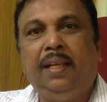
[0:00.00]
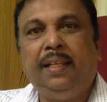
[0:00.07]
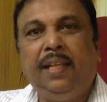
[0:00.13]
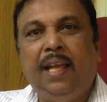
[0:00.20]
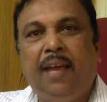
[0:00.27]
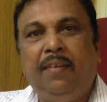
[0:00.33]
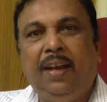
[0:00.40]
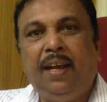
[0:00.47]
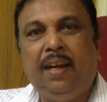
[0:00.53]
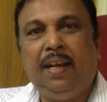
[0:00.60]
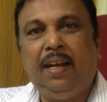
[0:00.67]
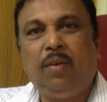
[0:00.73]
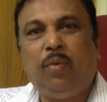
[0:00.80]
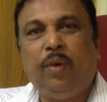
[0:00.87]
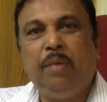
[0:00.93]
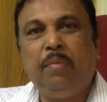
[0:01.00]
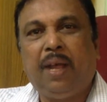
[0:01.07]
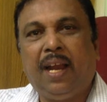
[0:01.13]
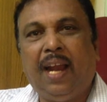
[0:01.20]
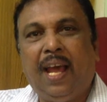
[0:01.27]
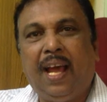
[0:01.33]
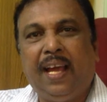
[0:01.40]
இந்தியாவில்
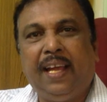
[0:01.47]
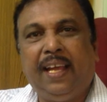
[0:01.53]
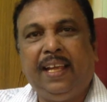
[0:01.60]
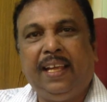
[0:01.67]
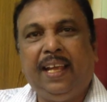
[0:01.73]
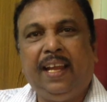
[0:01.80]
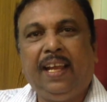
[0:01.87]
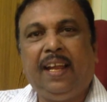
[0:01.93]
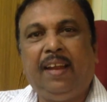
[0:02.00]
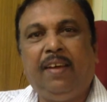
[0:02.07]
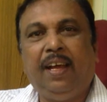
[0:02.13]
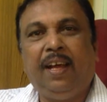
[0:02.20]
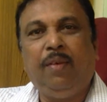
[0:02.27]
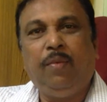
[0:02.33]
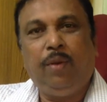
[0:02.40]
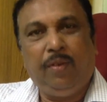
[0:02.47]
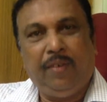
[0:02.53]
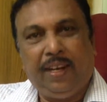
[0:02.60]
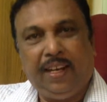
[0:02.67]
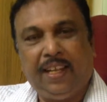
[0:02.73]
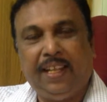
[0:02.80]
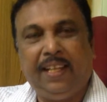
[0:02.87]
குடிமக்களாக இருக்கிற
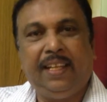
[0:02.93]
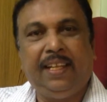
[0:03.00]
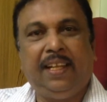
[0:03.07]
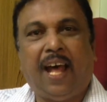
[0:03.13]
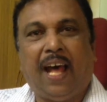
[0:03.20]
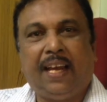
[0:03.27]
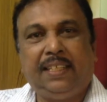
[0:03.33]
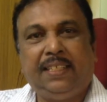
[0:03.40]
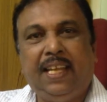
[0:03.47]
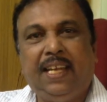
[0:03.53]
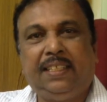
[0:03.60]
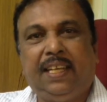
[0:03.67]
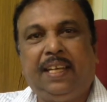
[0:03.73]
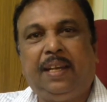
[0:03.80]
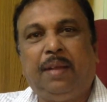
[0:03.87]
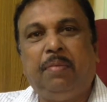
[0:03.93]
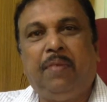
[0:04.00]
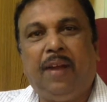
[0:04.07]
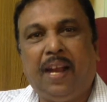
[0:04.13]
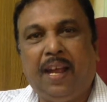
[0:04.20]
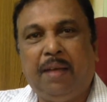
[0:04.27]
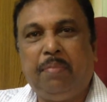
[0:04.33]
ஒருவருக்கு அரசியல் சட்டம்
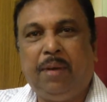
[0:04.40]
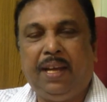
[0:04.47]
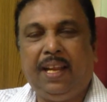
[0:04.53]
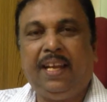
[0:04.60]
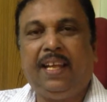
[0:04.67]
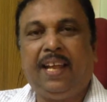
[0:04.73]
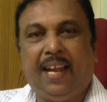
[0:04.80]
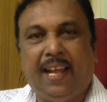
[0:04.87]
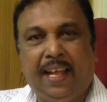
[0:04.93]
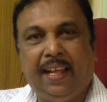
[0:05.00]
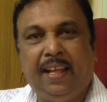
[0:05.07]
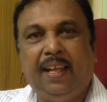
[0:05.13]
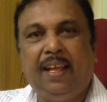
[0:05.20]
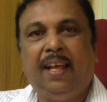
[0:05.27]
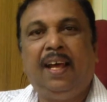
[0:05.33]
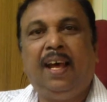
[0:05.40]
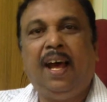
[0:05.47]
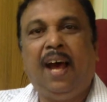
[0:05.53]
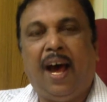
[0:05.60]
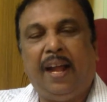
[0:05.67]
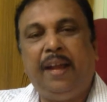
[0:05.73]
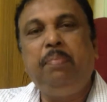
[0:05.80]
வழங்கப்பட்டிருக்கிற
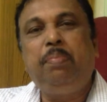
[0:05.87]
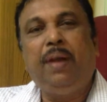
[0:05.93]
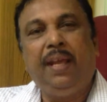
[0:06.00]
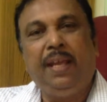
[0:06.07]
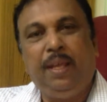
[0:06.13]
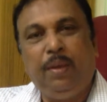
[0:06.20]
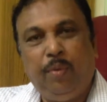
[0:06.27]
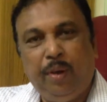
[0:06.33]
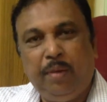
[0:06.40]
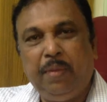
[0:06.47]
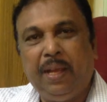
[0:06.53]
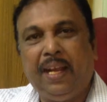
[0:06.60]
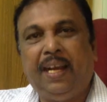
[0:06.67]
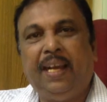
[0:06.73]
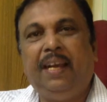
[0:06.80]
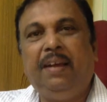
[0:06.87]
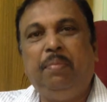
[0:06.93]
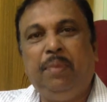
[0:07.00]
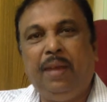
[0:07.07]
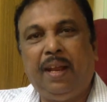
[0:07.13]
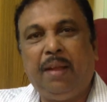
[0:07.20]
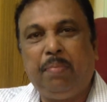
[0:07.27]
அடிப்படை உரிமைகள்
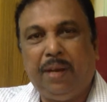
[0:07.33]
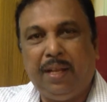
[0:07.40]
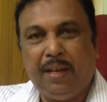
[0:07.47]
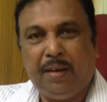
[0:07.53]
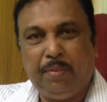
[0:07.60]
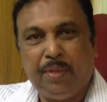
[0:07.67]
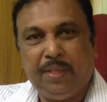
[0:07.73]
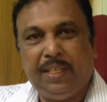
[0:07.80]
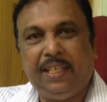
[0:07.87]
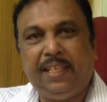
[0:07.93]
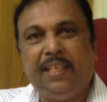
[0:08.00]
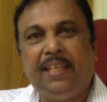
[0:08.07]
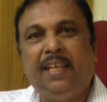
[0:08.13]
மீறப்படுகிற போது